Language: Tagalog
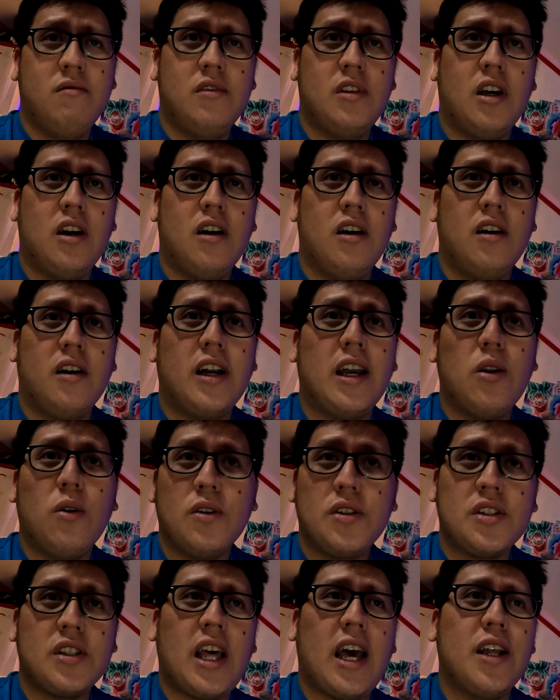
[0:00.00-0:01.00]
ng
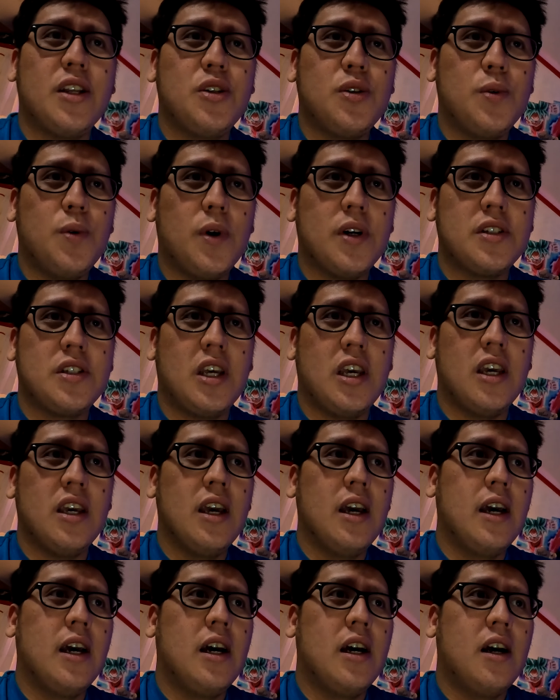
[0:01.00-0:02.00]
ganong statue kasi
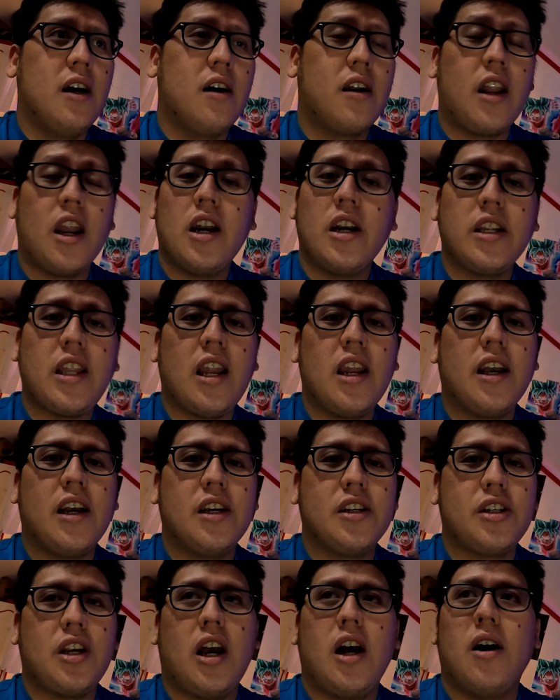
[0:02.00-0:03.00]
rare talaga
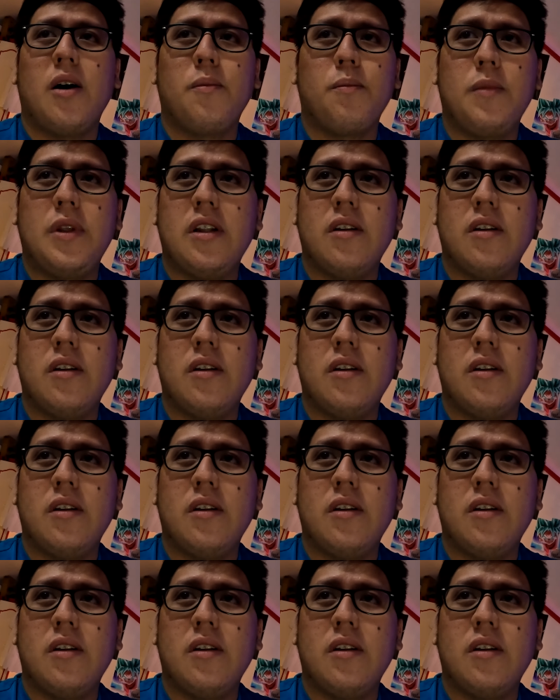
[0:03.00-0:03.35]
siya